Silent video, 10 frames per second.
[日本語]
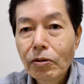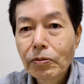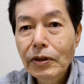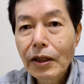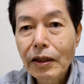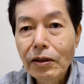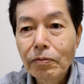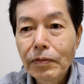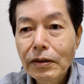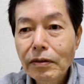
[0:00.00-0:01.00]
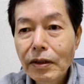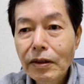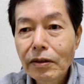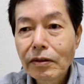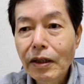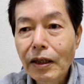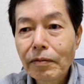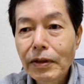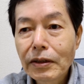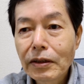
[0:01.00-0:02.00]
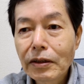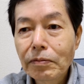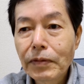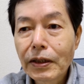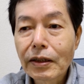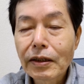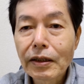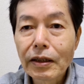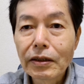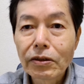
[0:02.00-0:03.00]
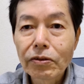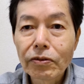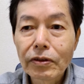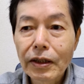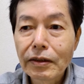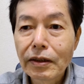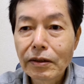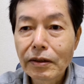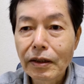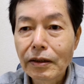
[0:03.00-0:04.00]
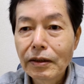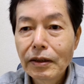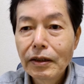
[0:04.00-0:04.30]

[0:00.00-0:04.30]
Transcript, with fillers: 信長の末裔ですがあまり目立たない存在でした。